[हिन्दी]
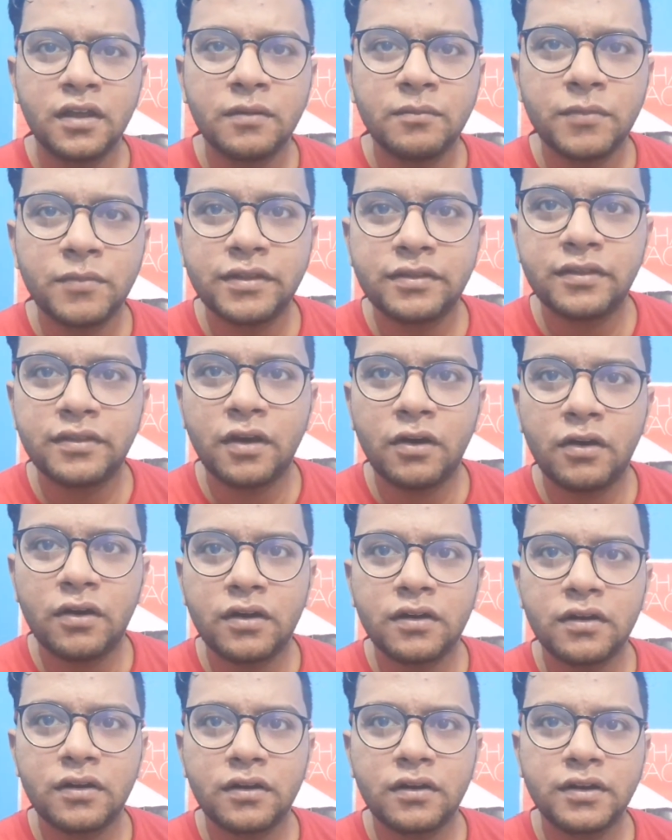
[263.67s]
बस और
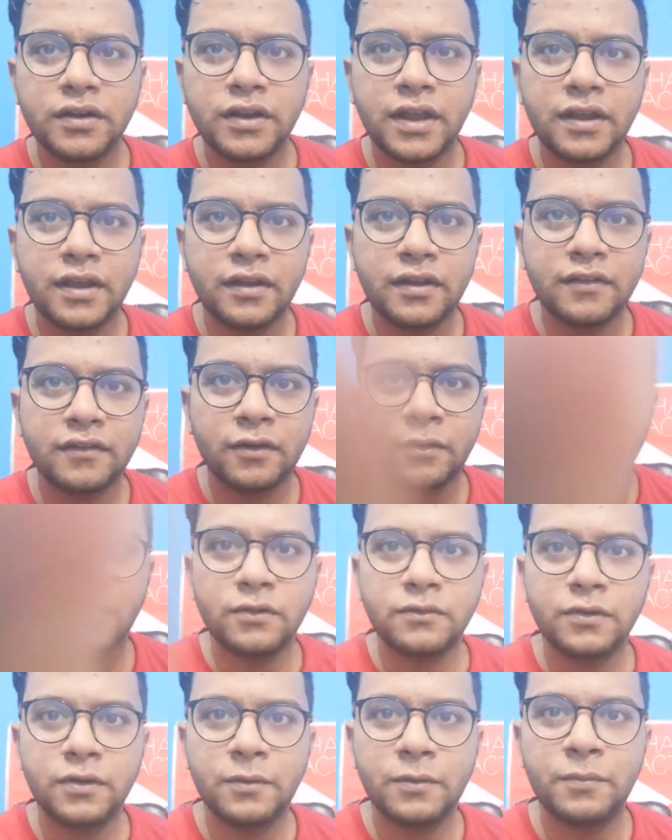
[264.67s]
यही कहना चाहूँगा
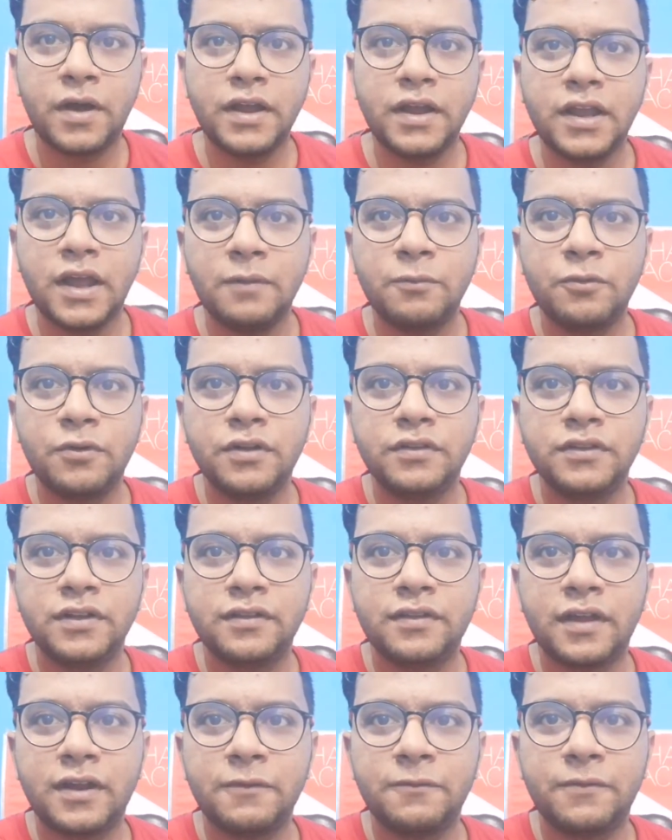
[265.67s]
उनका भाई आपको इतने
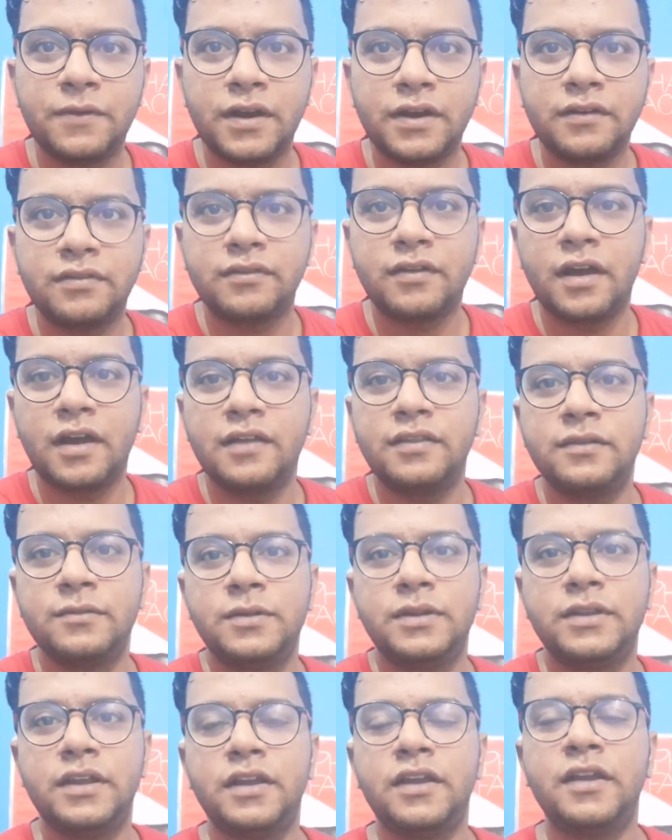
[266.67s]
सारे फैक्ट्स कहाँ से
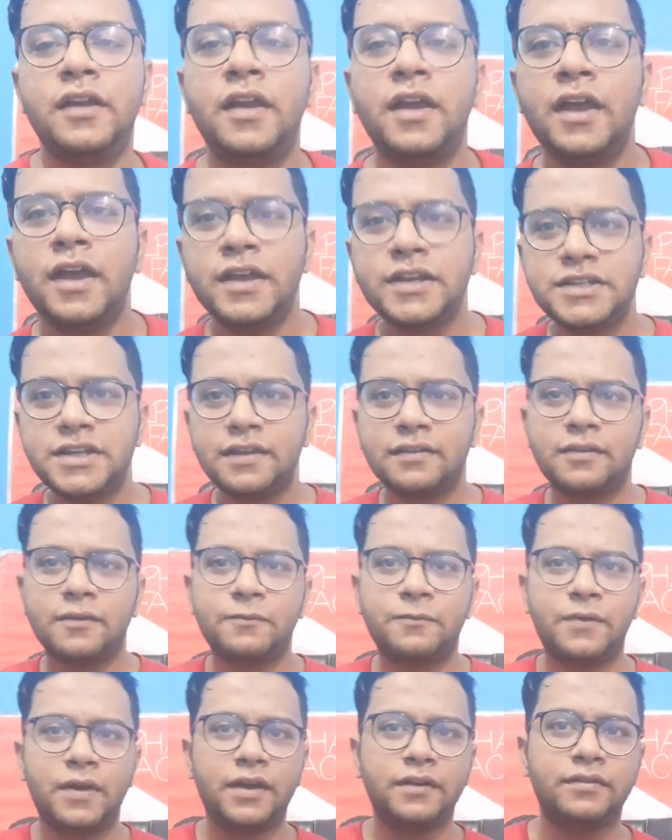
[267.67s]
मिलते हैं ये सब
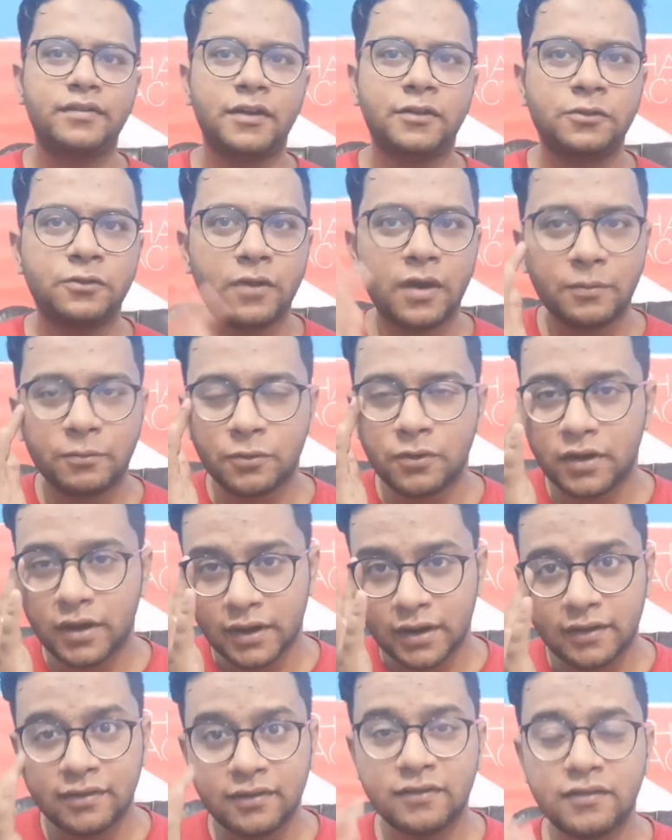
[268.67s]
फैक्ट्स एक तो आपको अगर
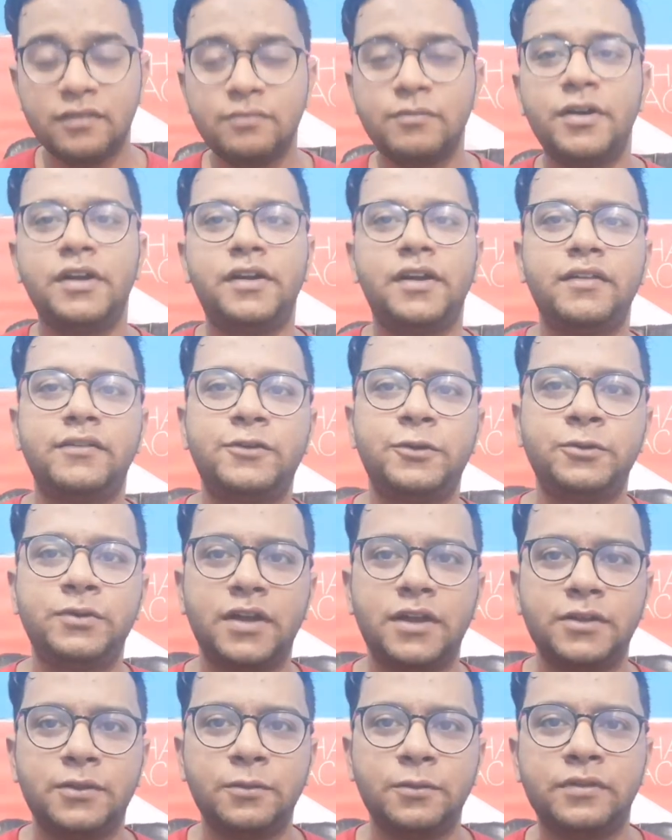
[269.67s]
किसी चीज़ में इंटरेस्ट होता
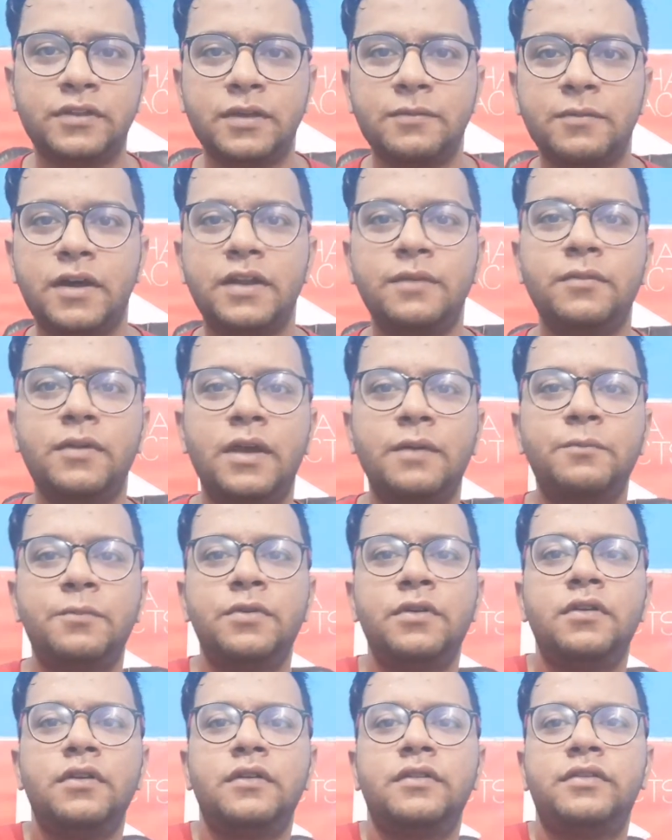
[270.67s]
है तो उसके बारे में आप
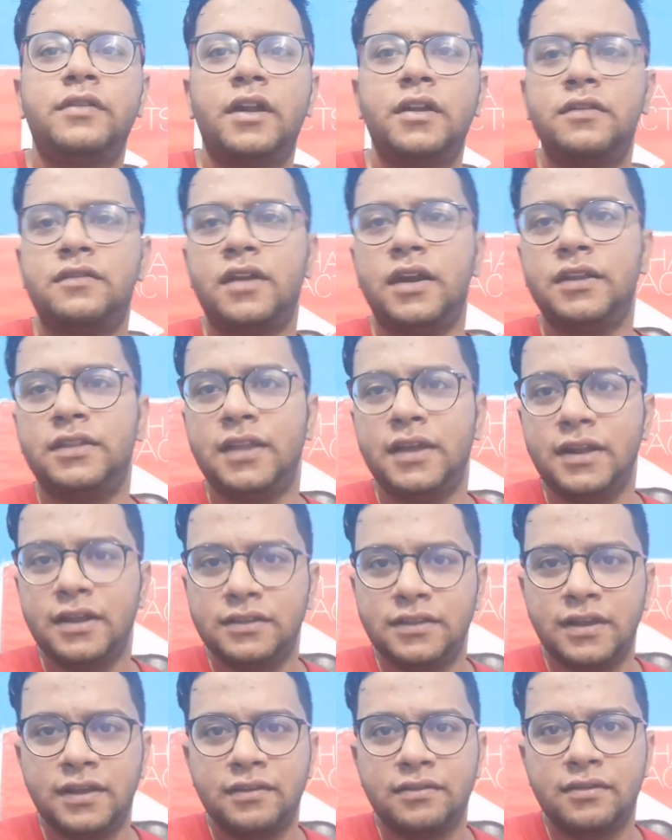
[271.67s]
सर्च करते
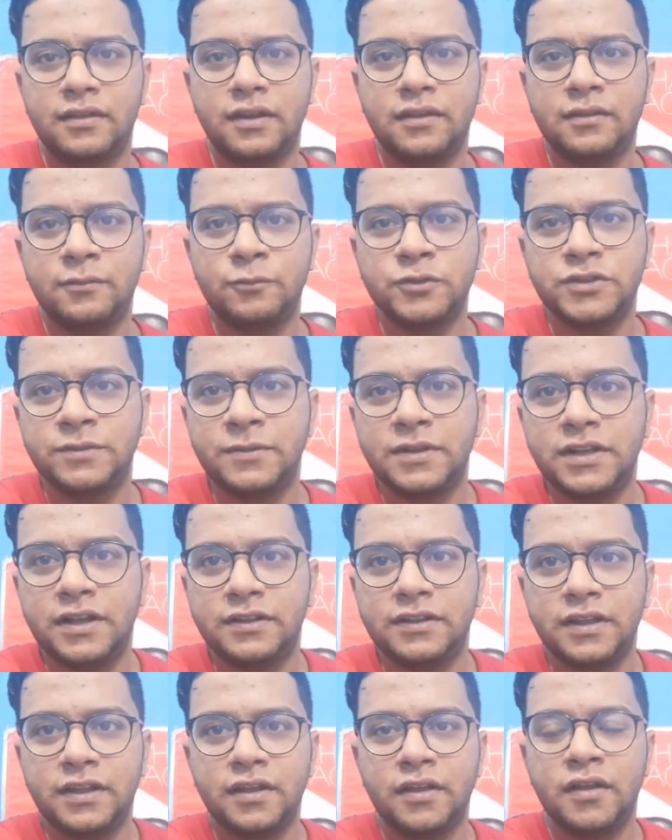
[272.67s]
रहते हैं इस तरह से मुझे मिल
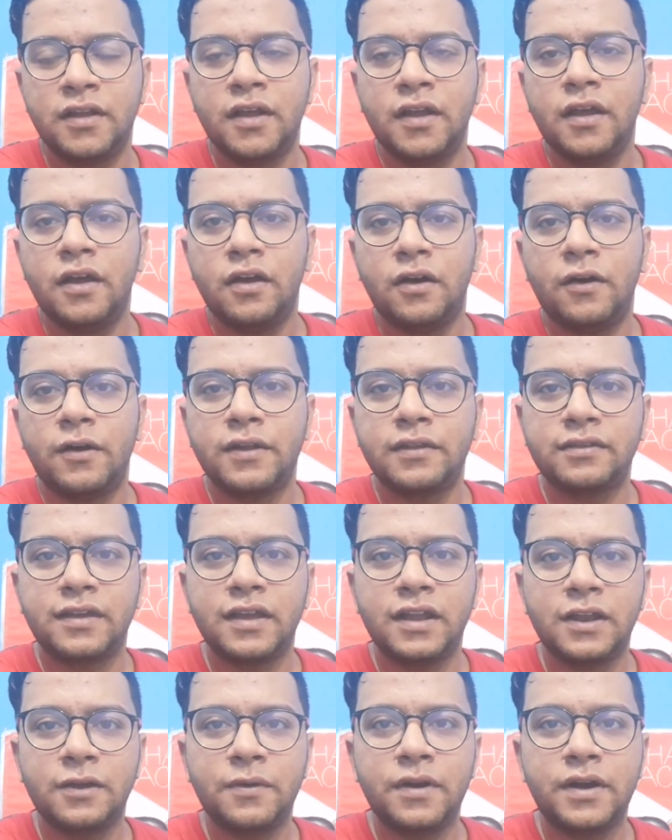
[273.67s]
जाते हैं और इसके
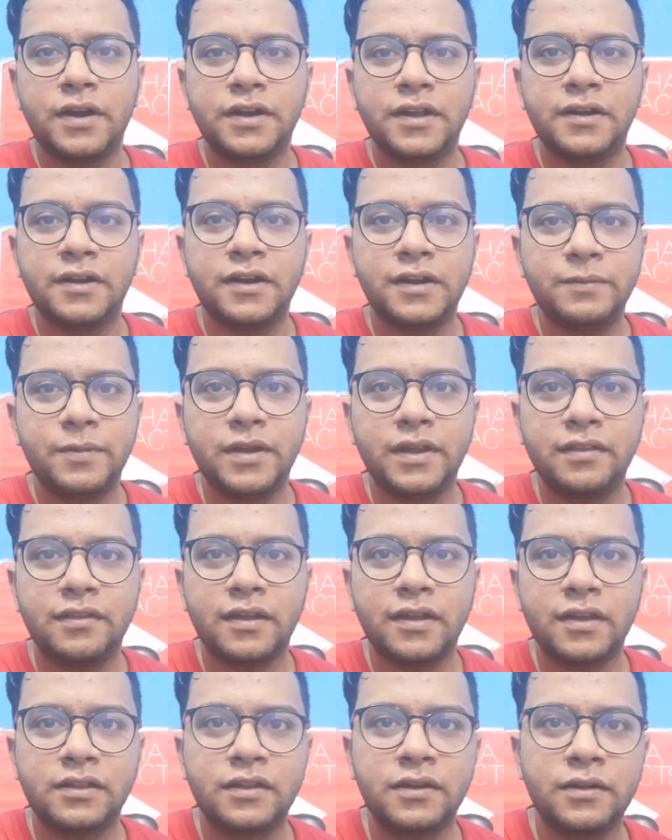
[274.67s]
अलावा इंटरनेट पर ही
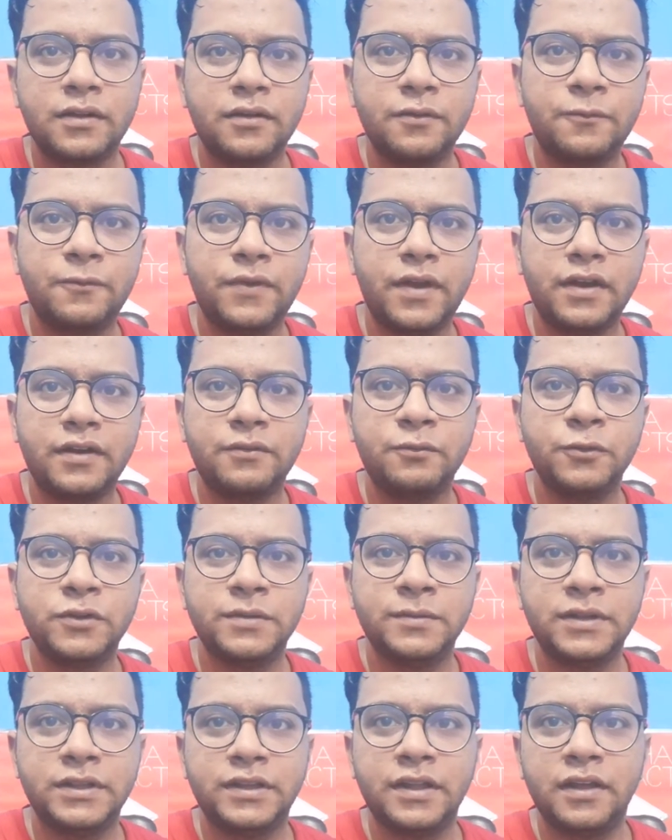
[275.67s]
ज़्यादातर फैक्ट मुझे
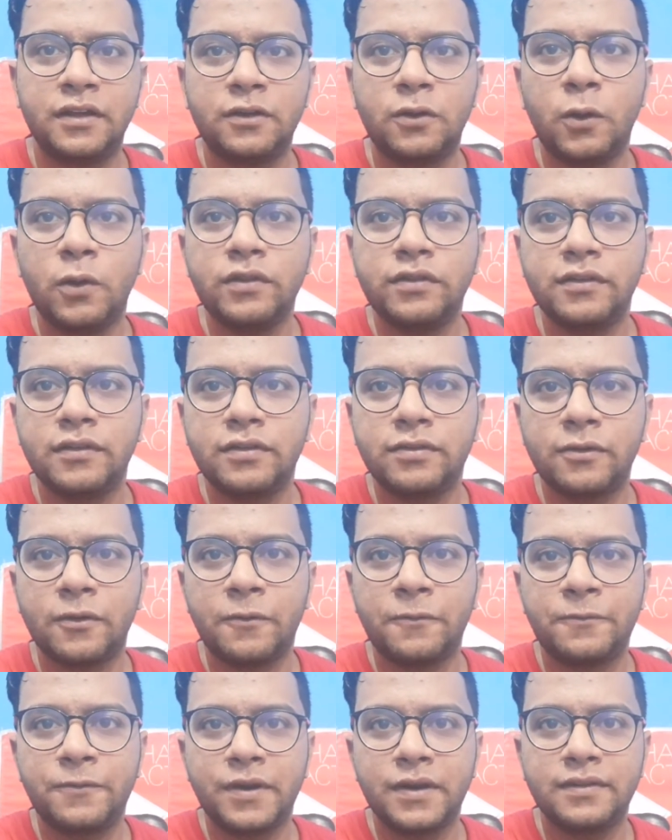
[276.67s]
मिलते हैं कौन से
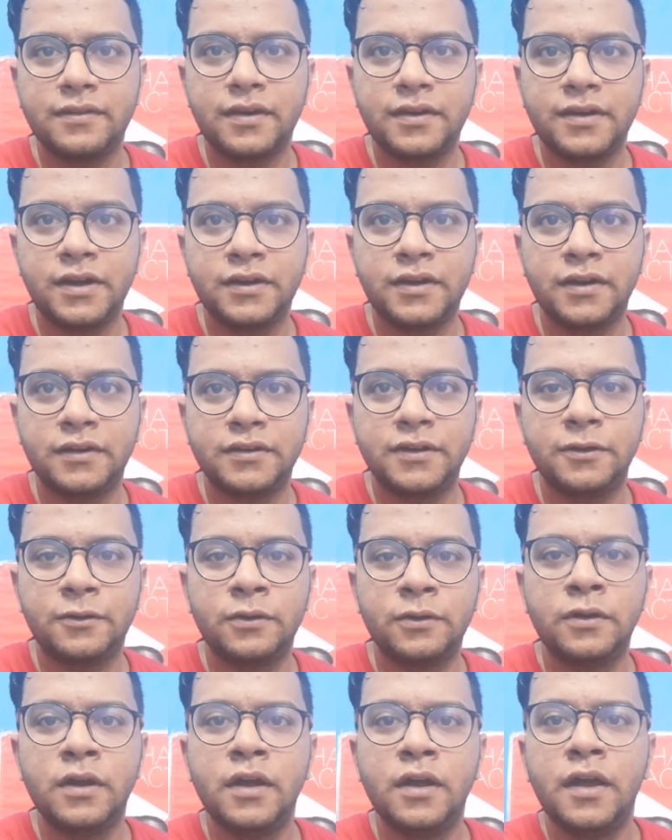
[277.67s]
सॉफ्टवेयर से एडिट करते हो
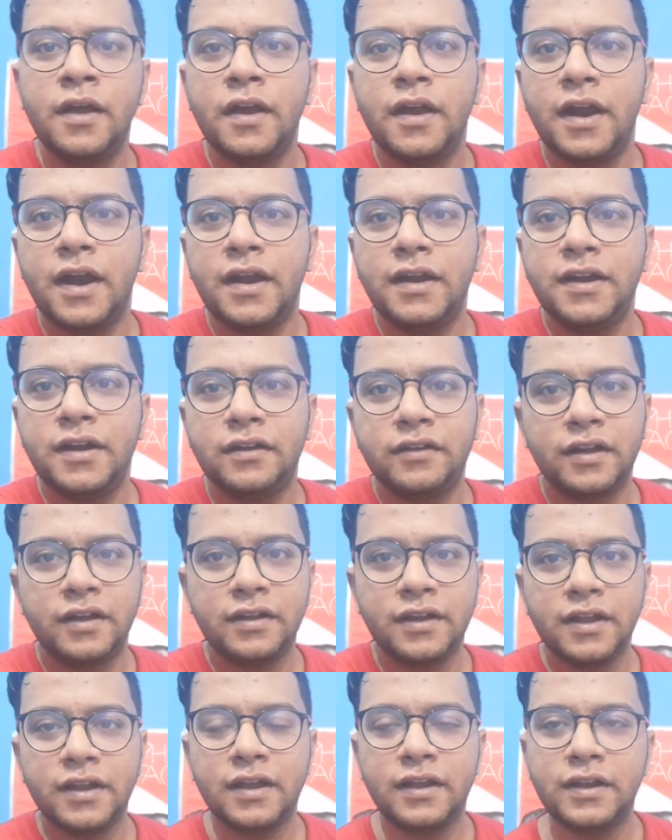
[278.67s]
एडिट
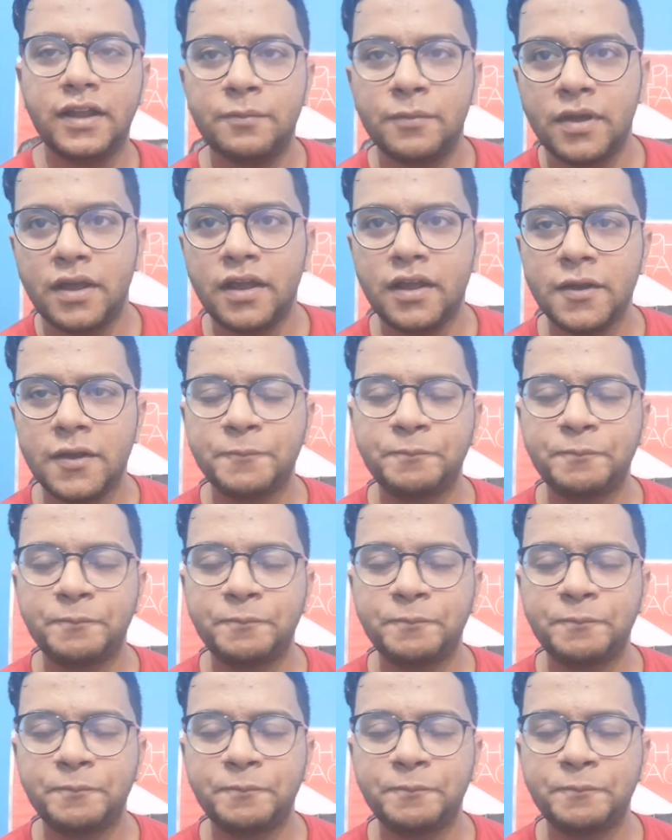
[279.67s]
करने के लिए मैं